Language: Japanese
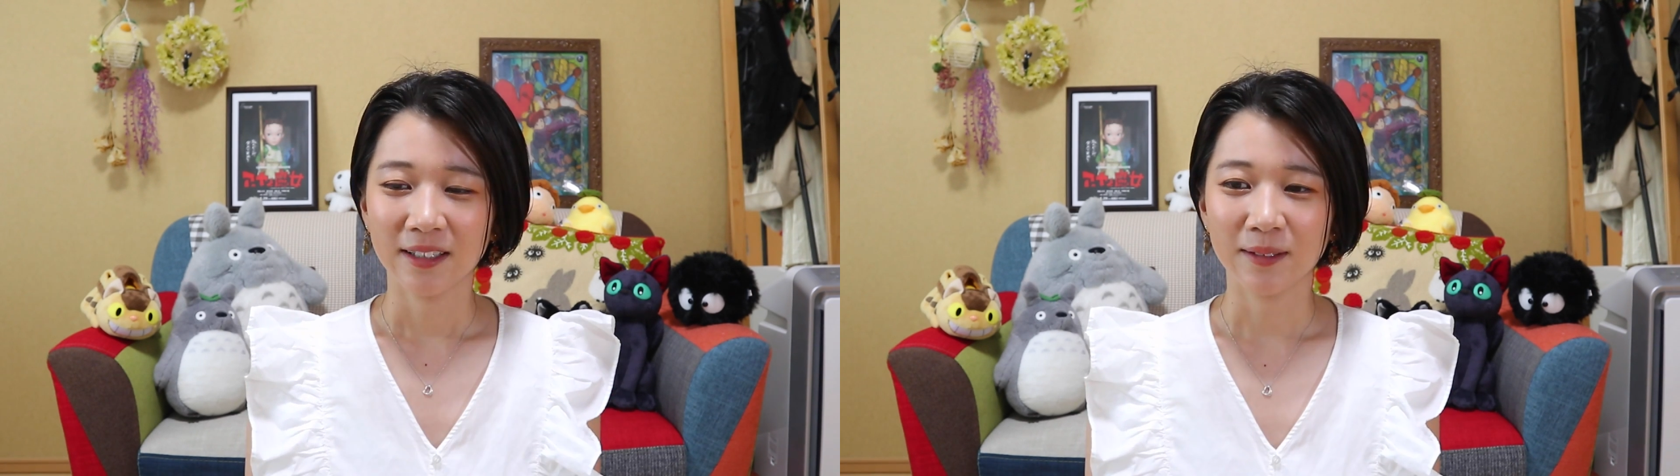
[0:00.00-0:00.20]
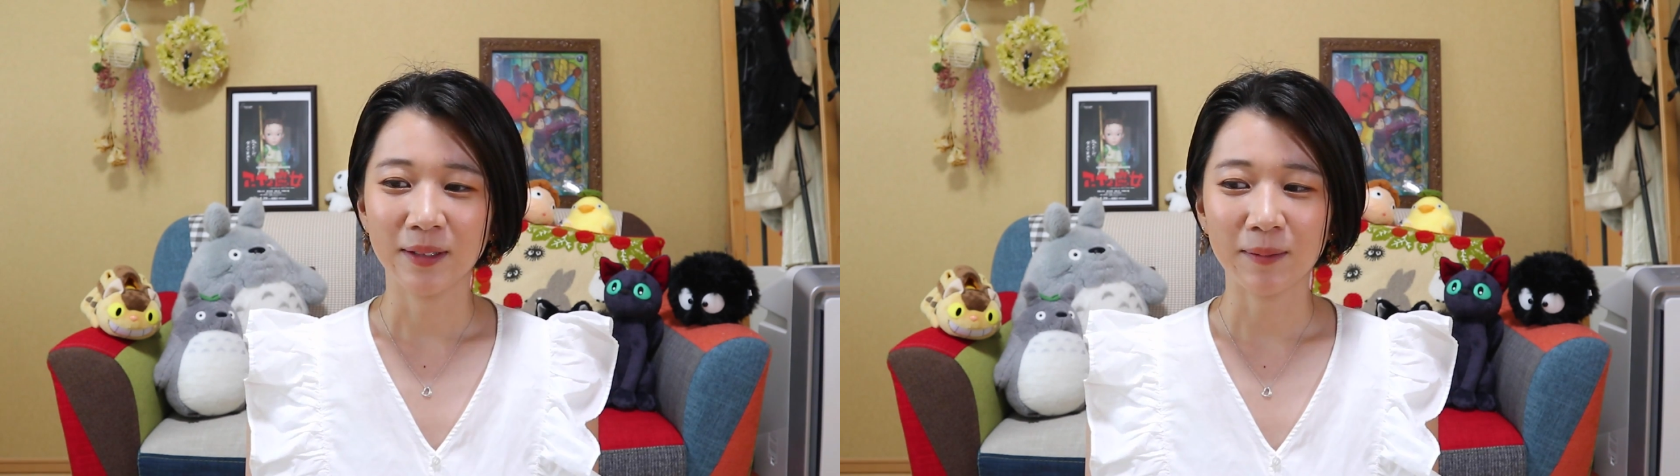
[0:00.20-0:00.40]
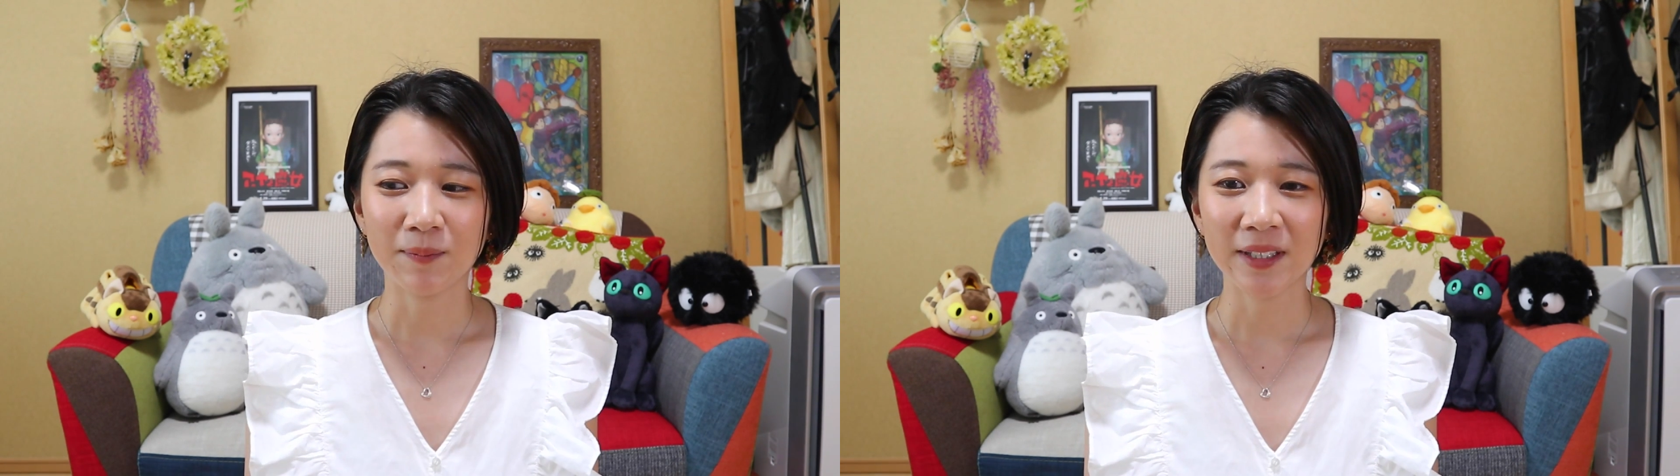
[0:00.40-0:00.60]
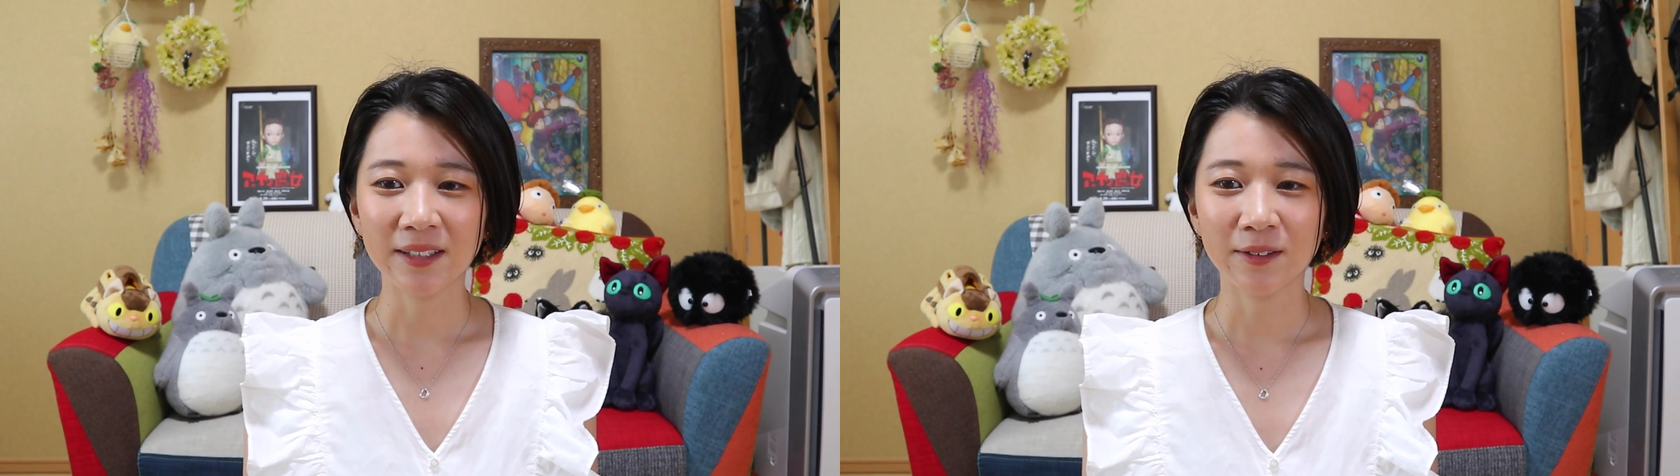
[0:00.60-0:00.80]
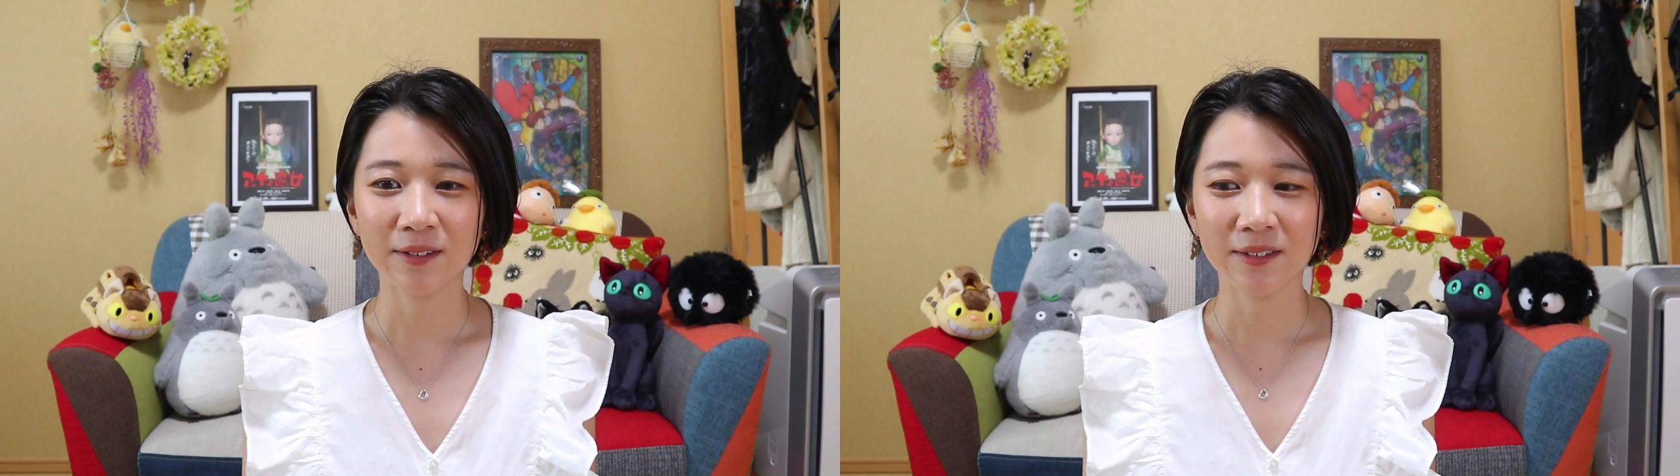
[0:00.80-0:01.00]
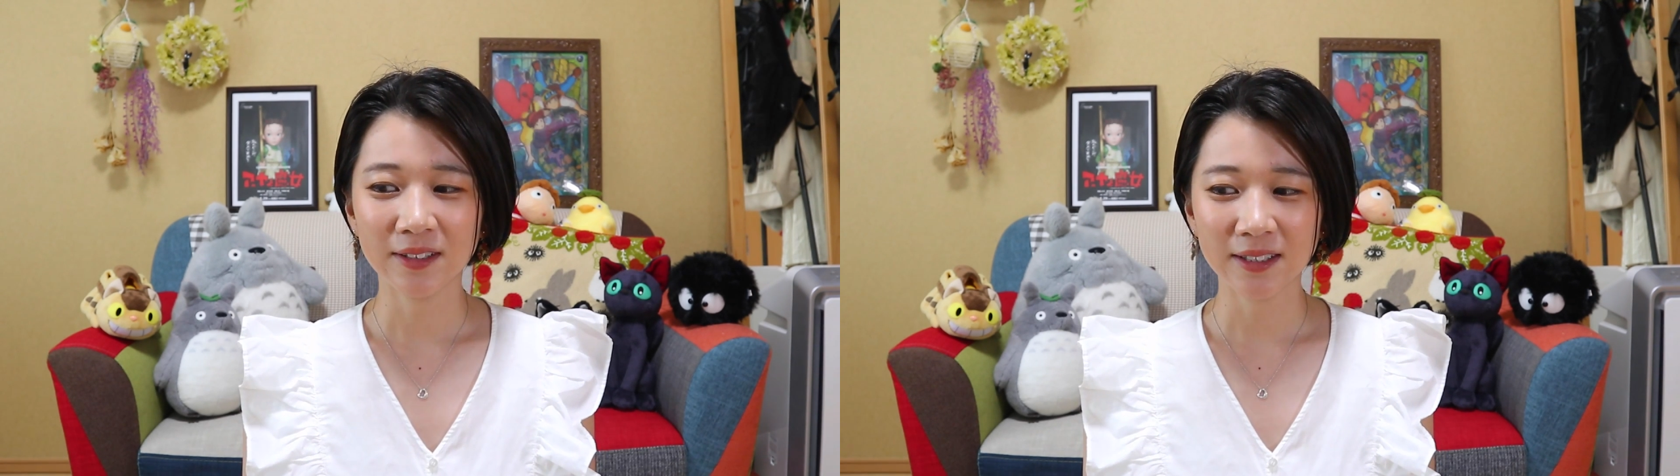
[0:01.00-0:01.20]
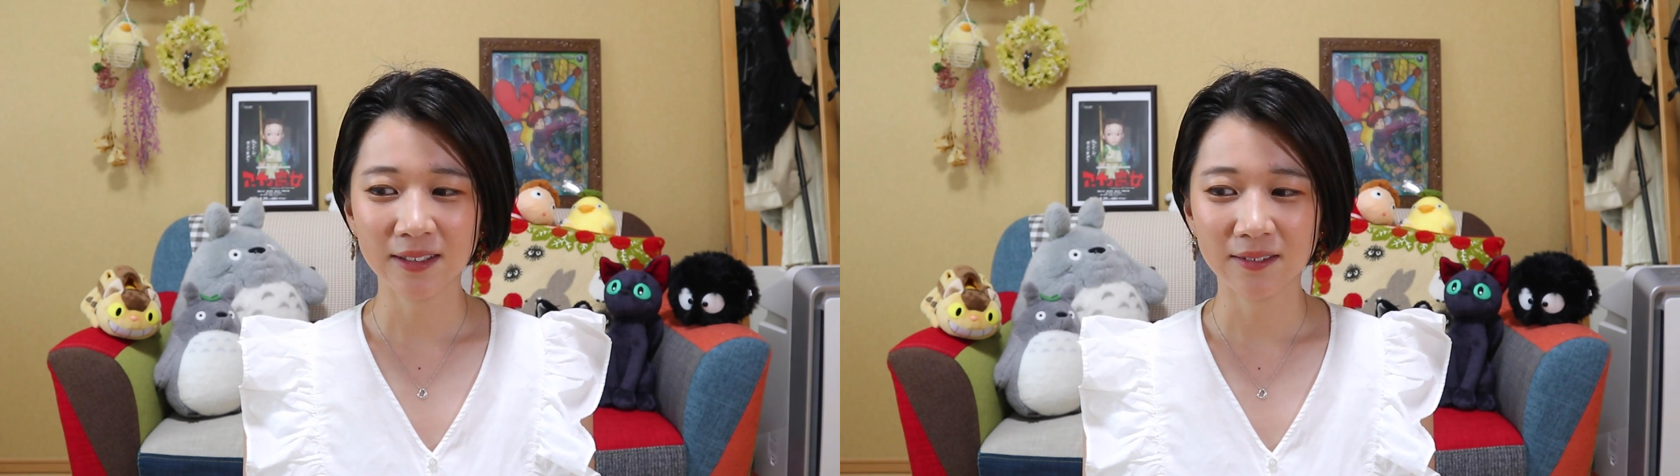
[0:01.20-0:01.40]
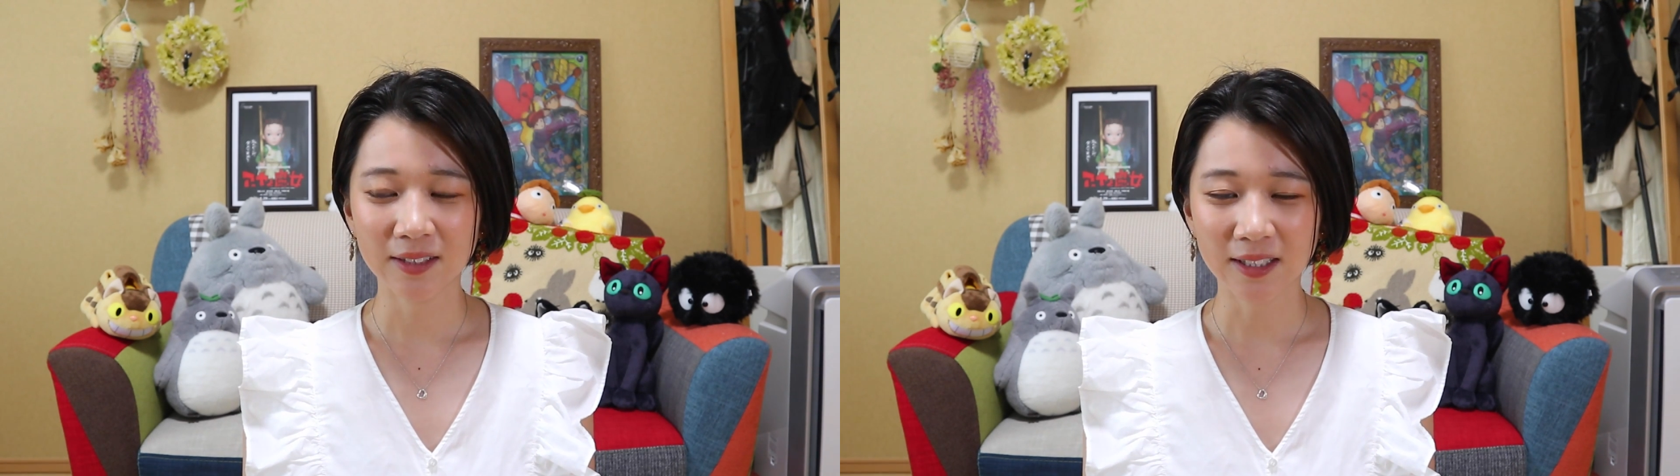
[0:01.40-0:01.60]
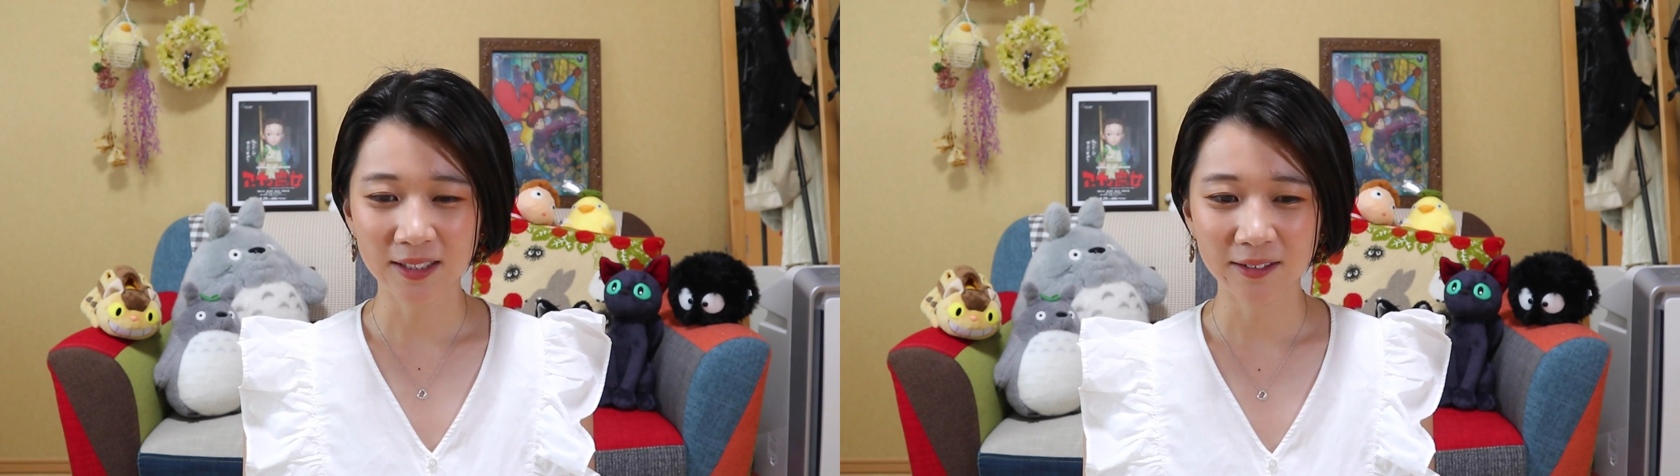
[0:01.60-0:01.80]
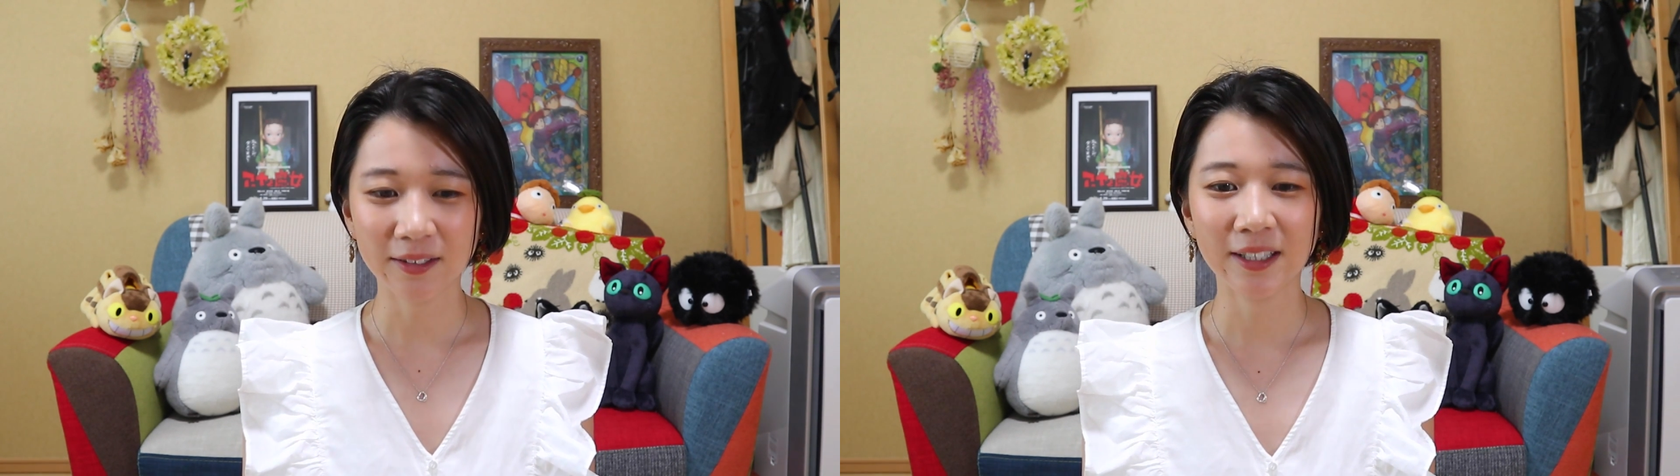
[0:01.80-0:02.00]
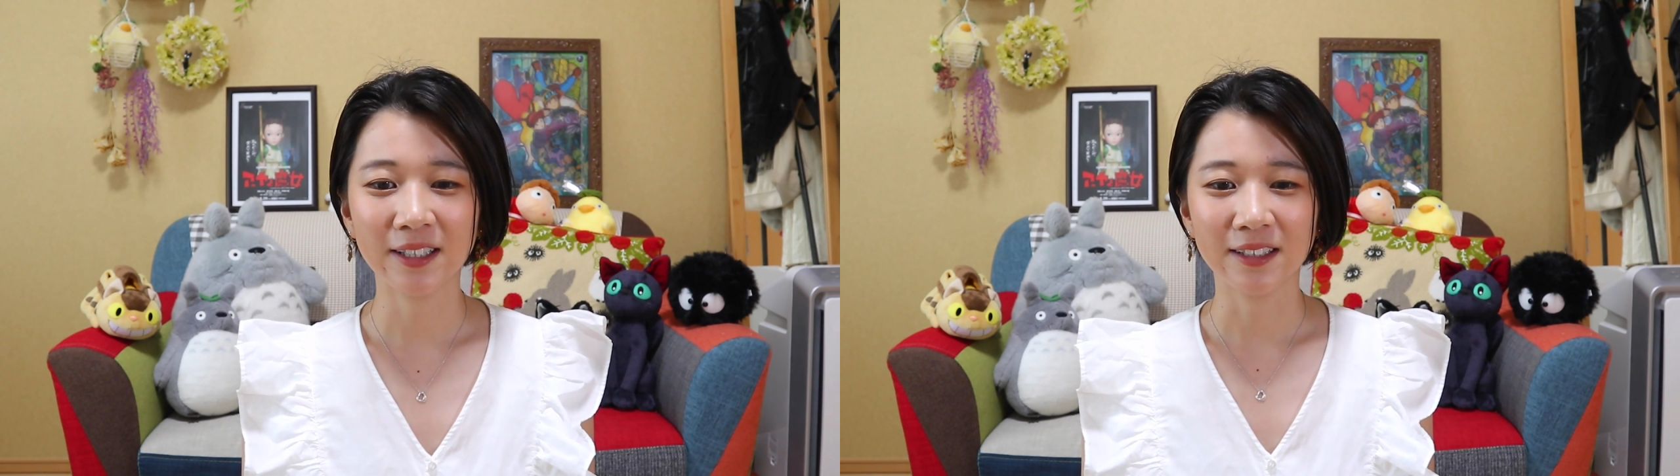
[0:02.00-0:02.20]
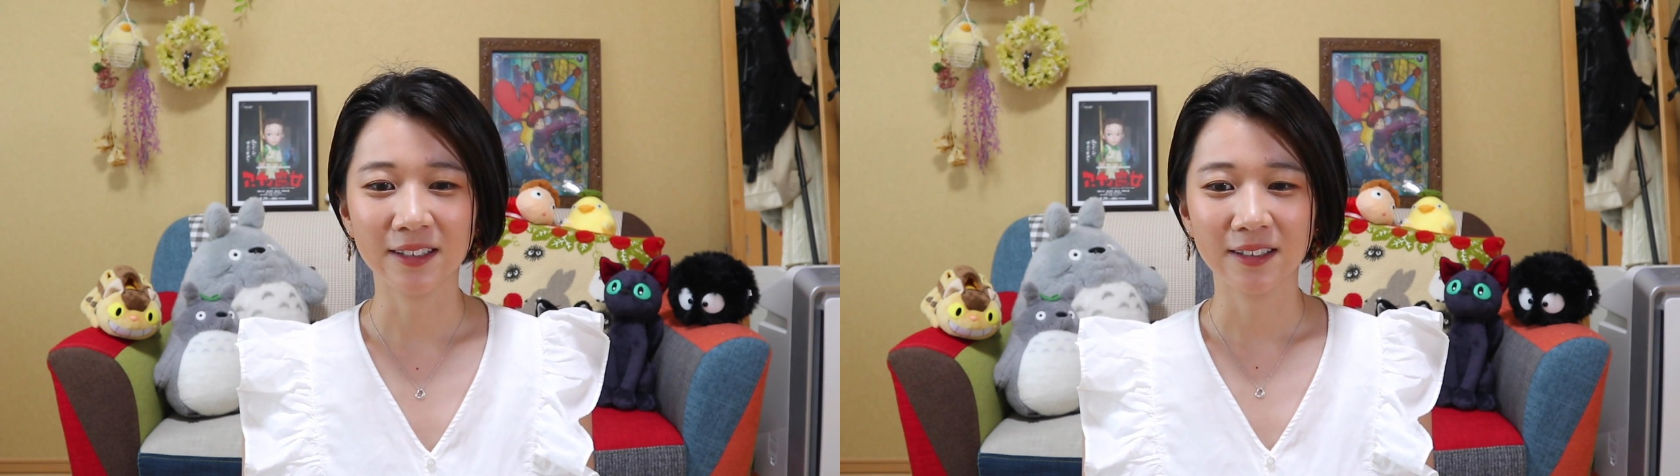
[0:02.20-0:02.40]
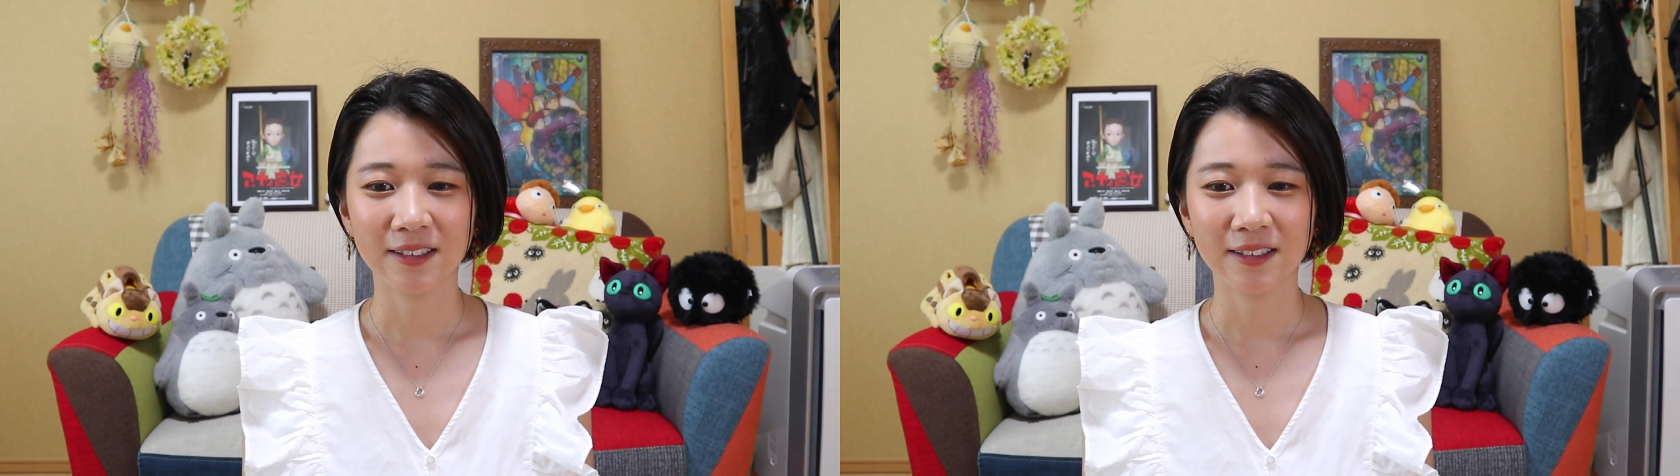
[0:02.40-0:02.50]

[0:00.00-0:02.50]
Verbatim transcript: でもやっぱり本当に私は